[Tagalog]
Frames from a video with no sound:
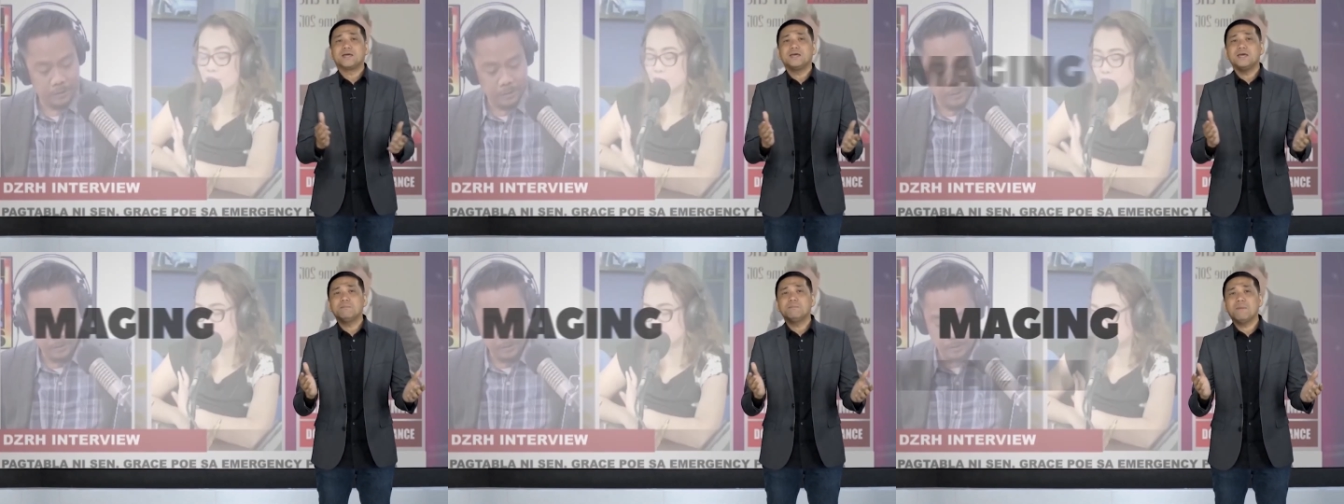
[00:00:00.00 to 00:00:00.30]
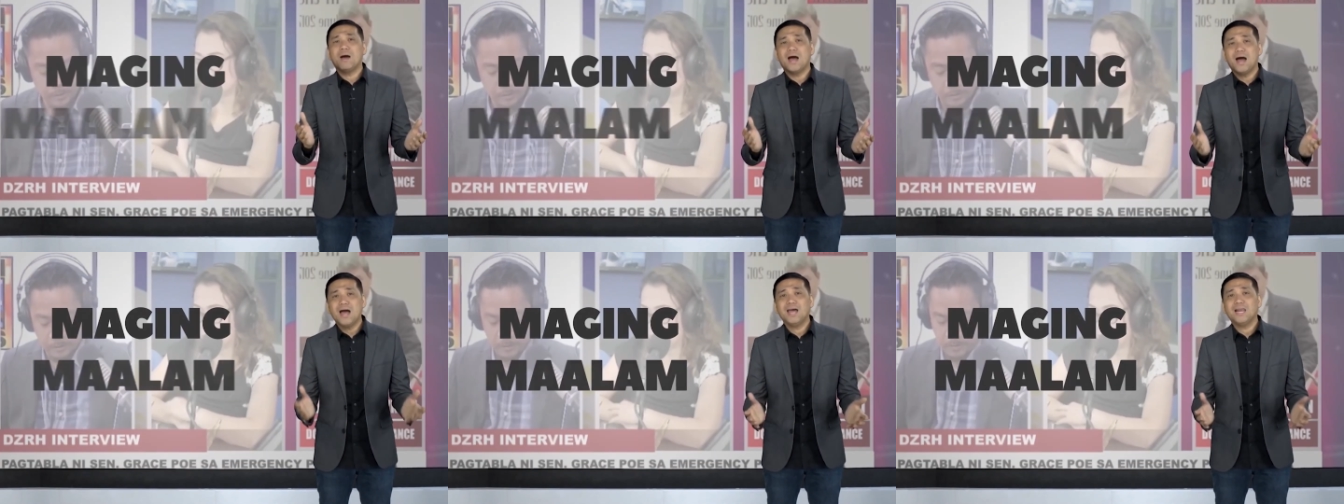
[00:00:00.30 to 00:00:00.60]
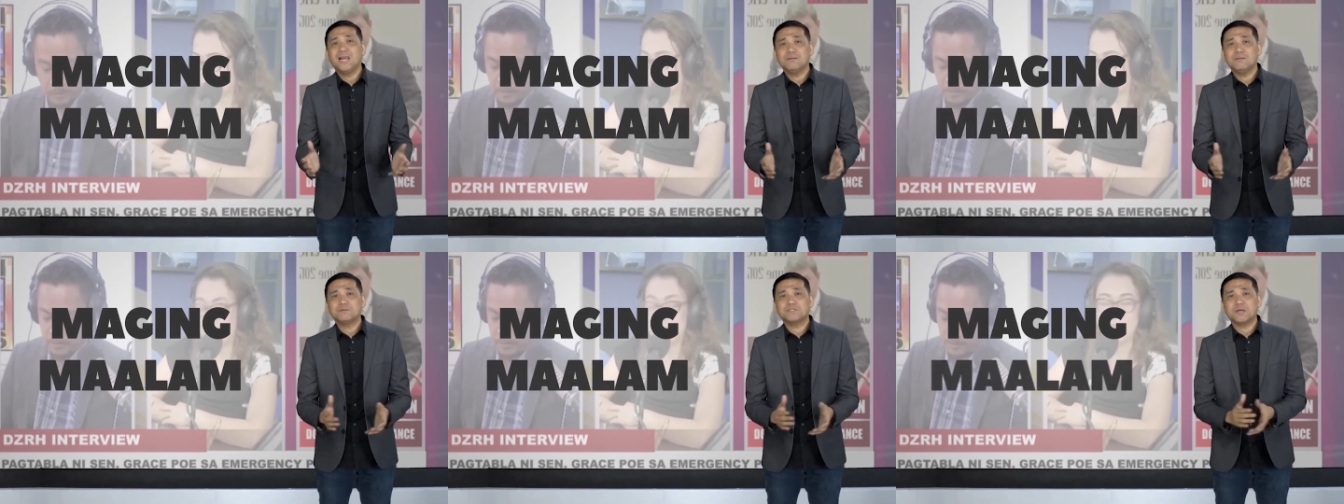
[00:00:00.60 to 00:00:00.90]
Maging
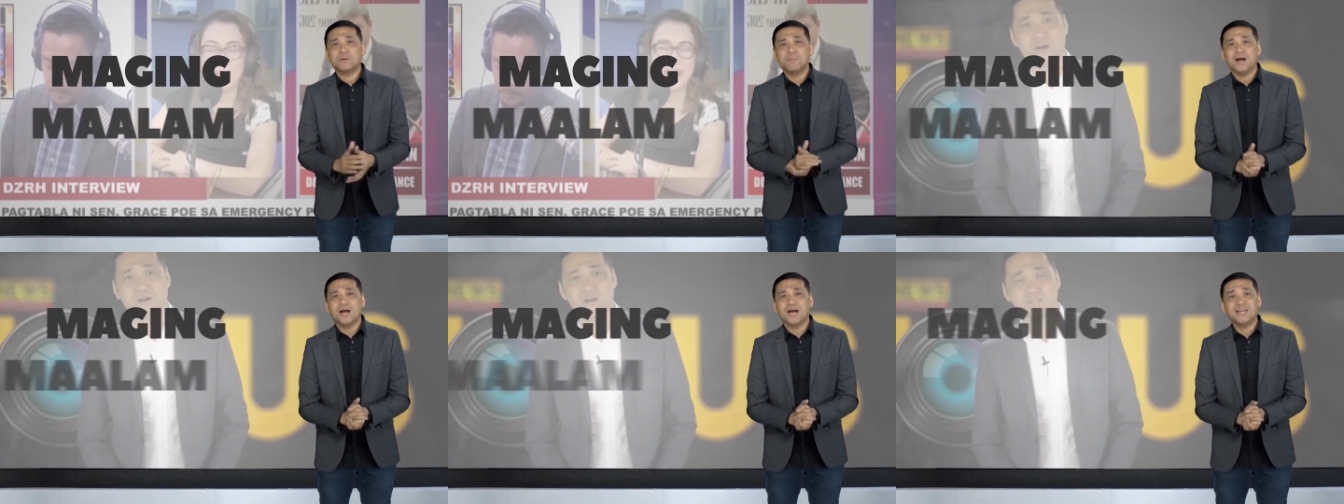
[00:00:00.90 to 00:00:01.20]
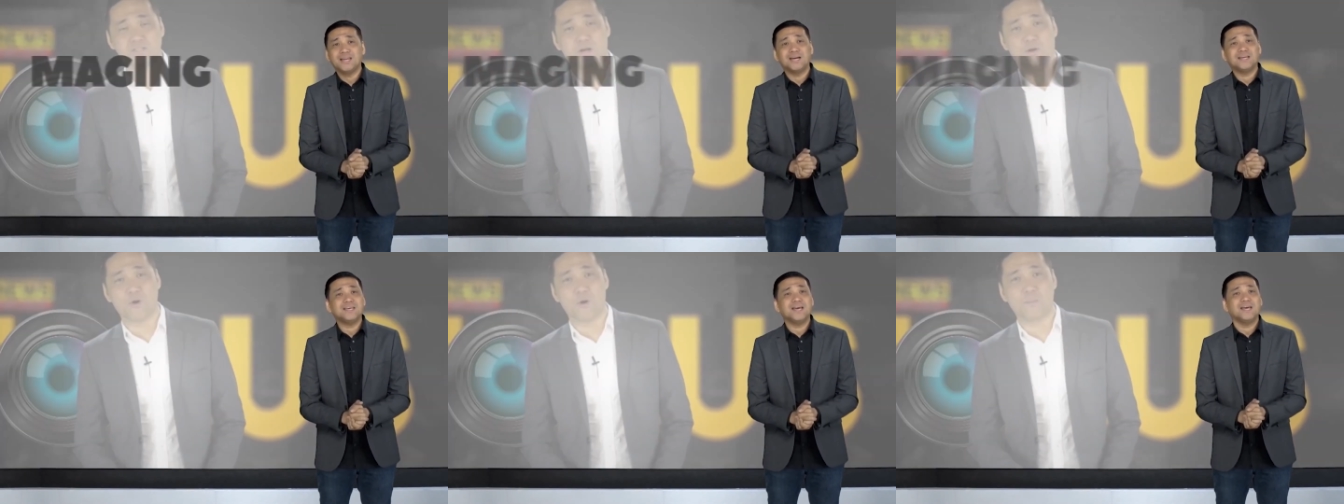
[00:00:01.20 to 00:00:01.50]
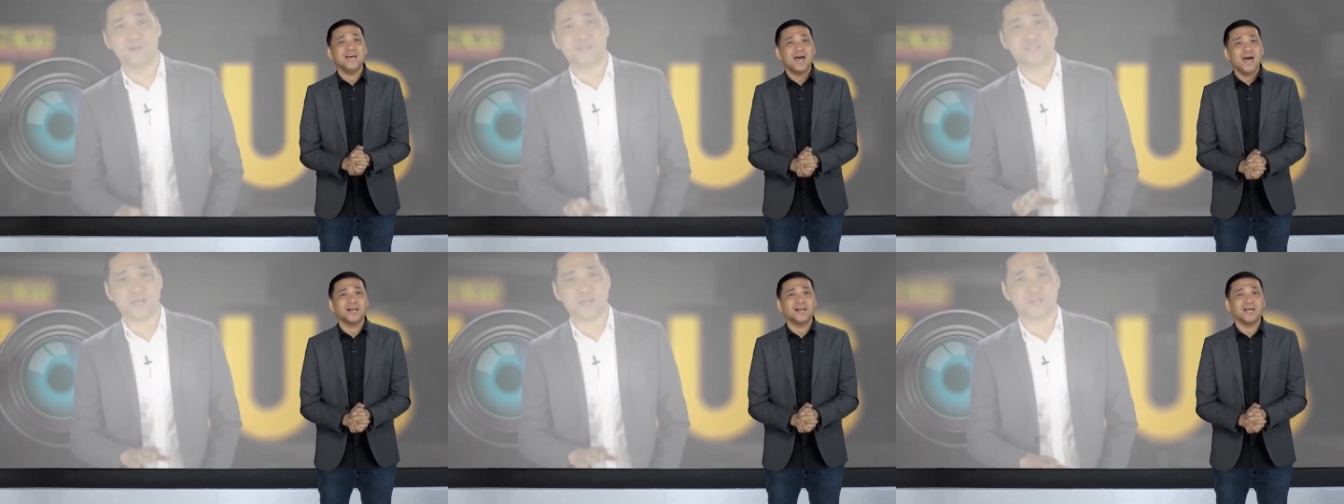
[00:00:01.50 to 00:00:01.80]
maalam sa mga
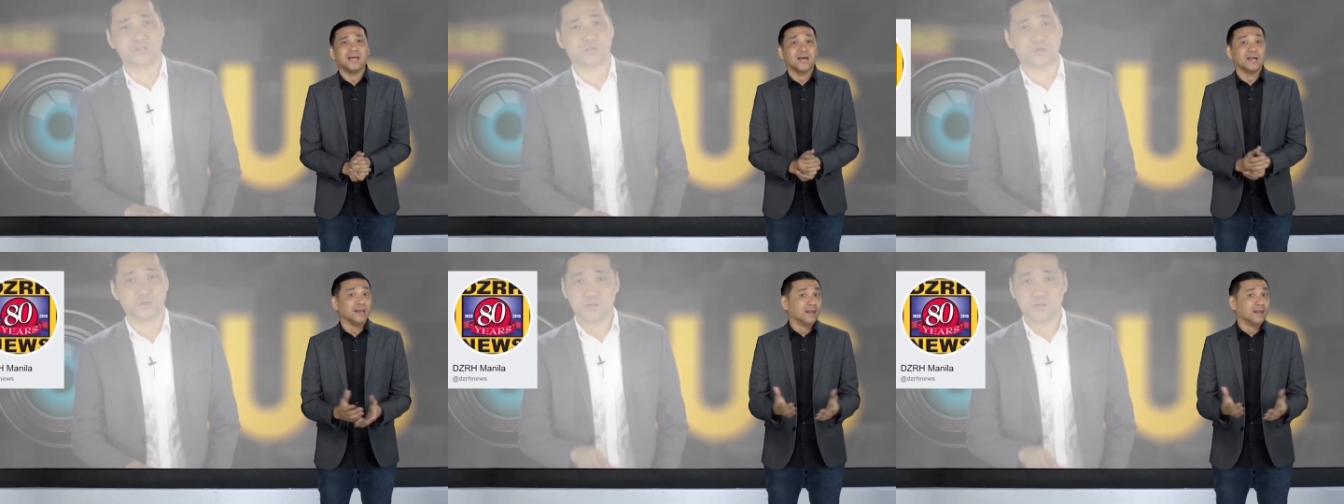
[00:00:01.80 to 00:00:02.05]
nangyayari.